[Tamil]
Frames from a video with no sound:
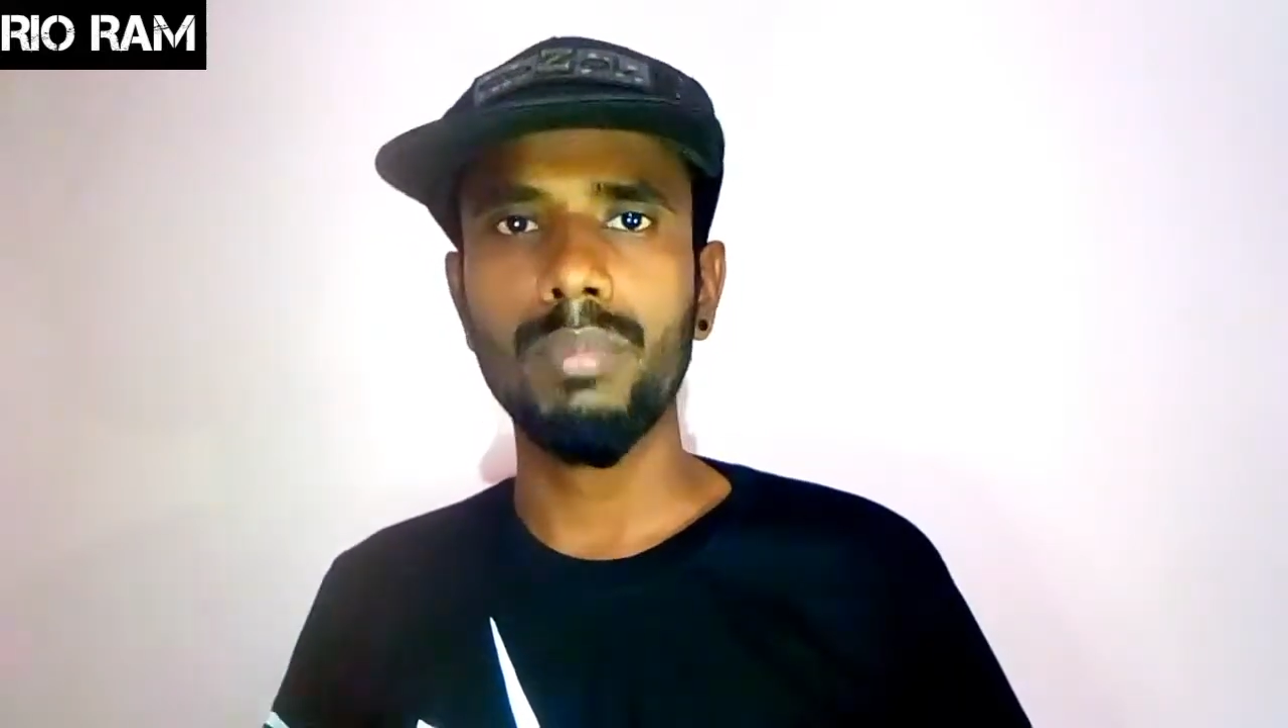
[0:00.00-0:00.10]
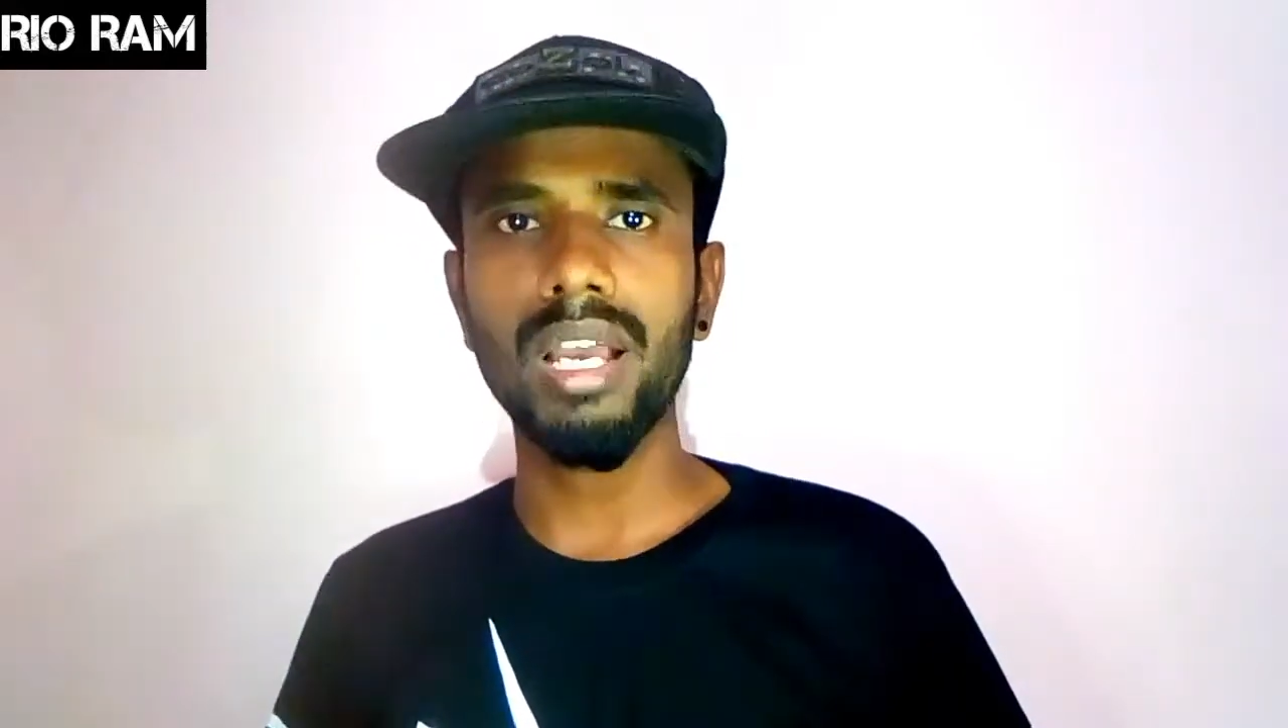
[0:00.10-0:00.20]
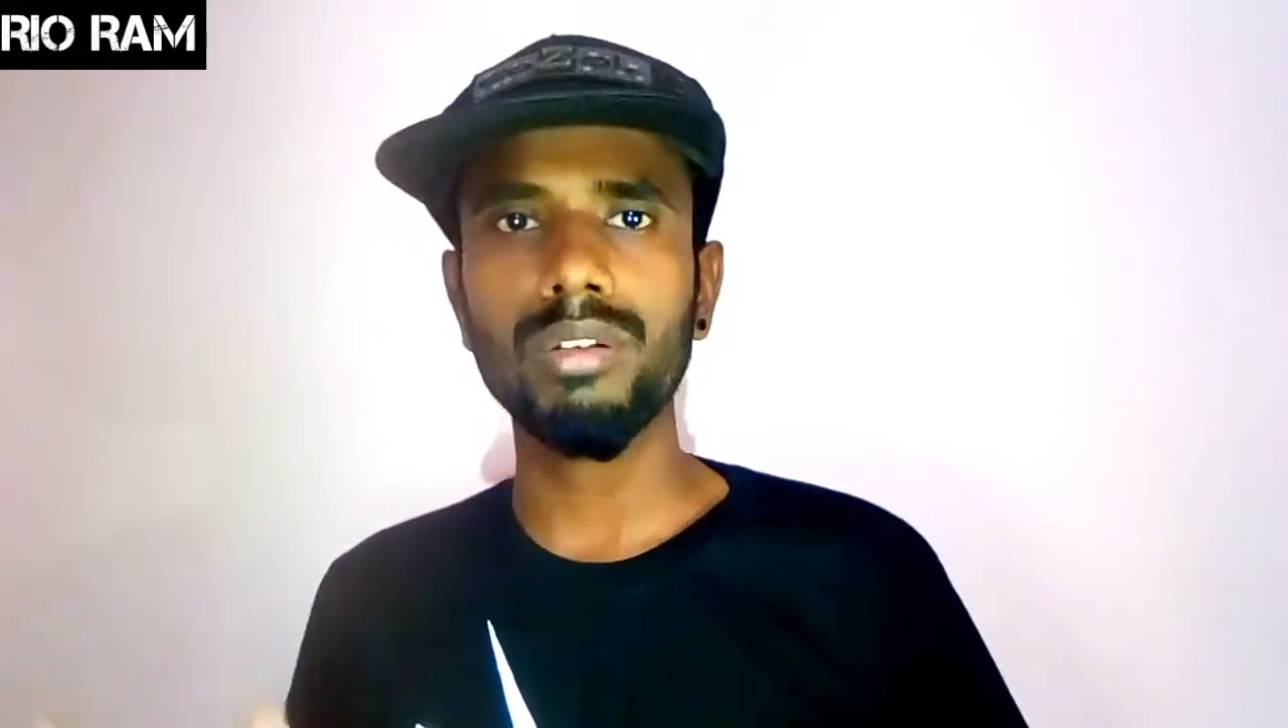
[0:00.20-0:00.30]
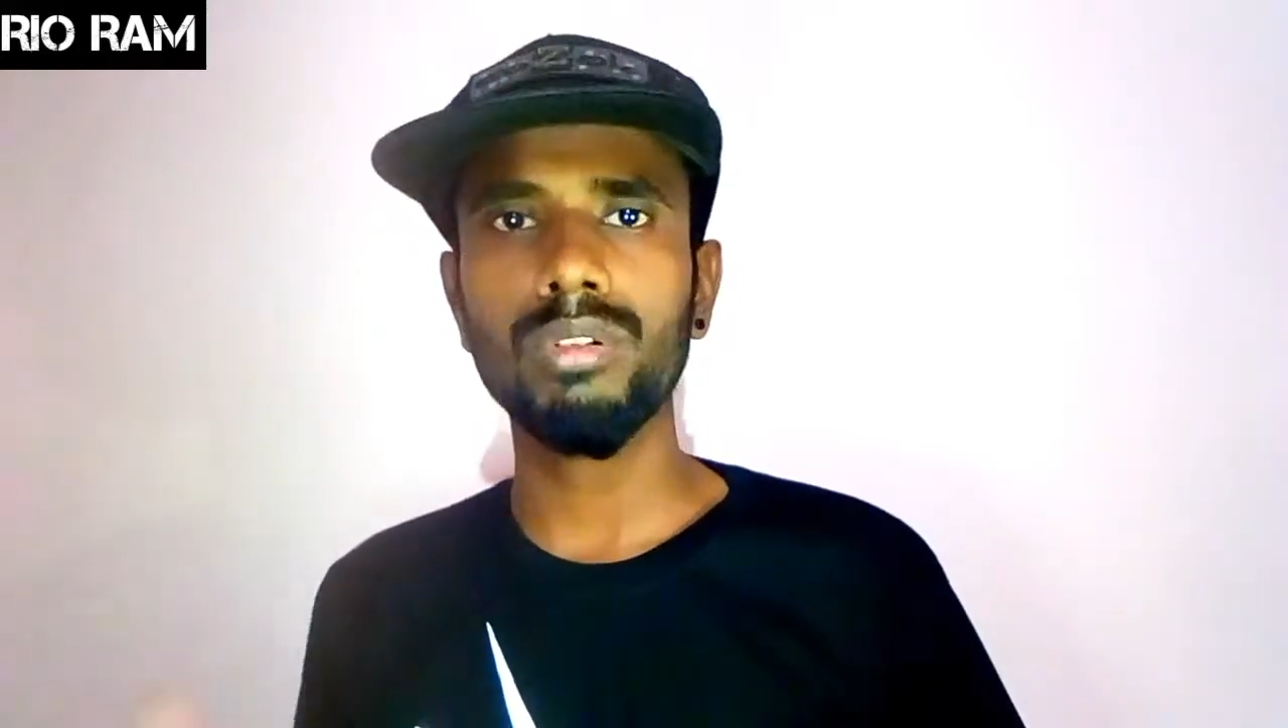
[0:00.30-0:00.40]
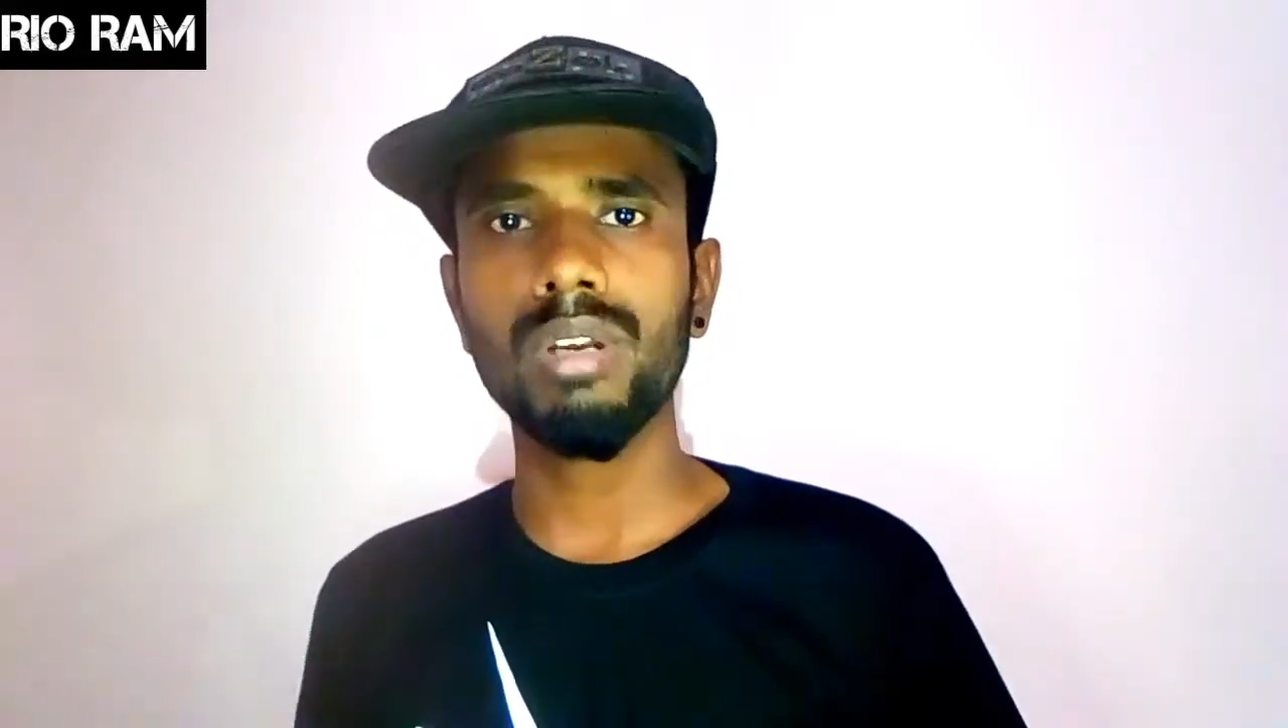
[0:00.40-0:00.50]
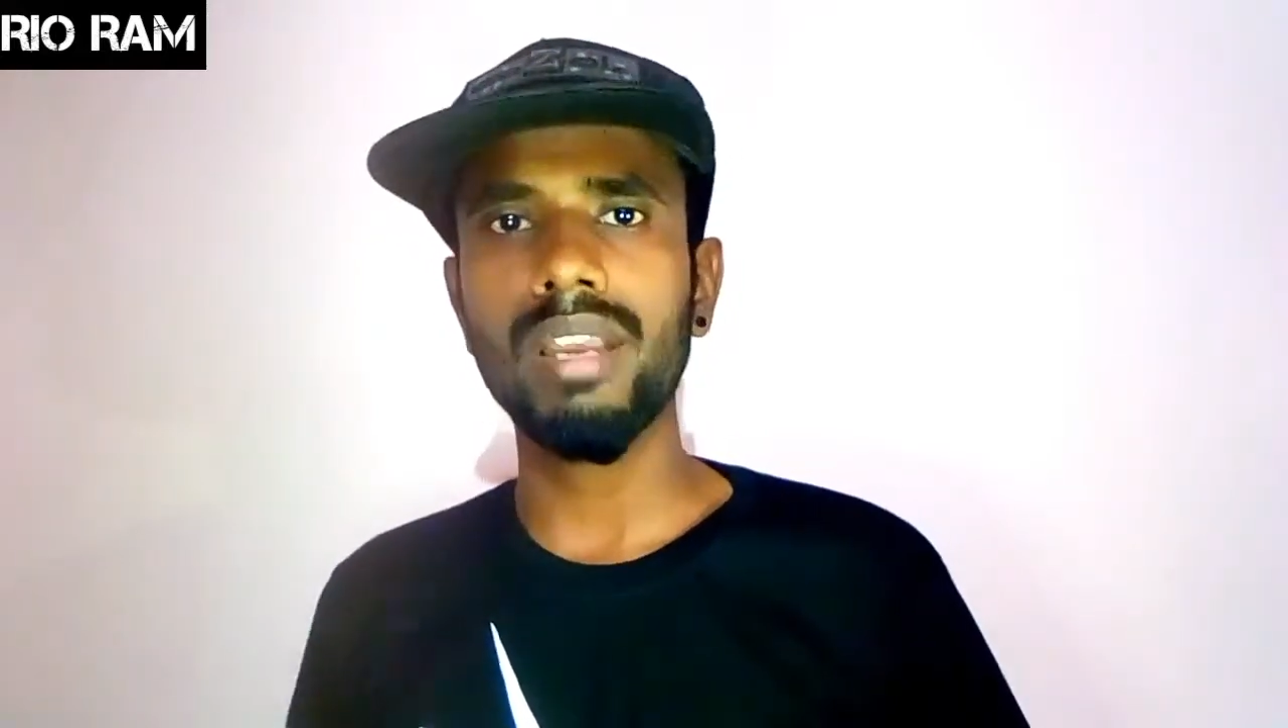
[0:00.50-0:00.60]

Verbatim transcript: பிளாக் ஹோல்